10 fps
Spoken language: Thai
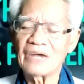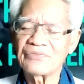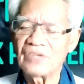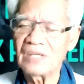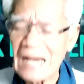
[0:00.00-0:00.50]
กาก
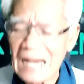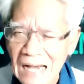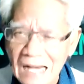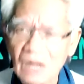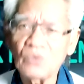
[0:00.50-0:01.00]
สี
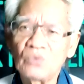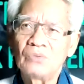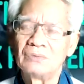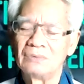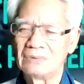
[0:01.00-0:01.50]
ขาว
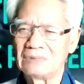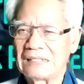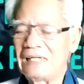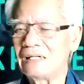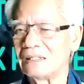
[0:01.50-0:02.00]
อ
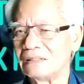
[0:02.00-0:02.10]
ย่างเงี้ย